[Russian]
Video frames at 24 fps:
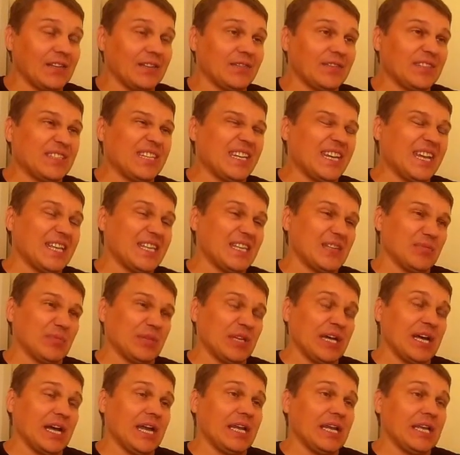в среднем
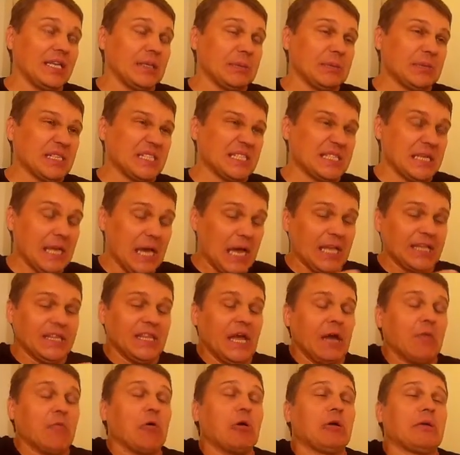многолетнем с
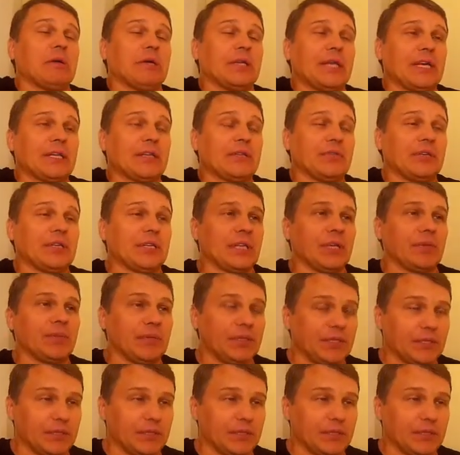одного квадратного километра.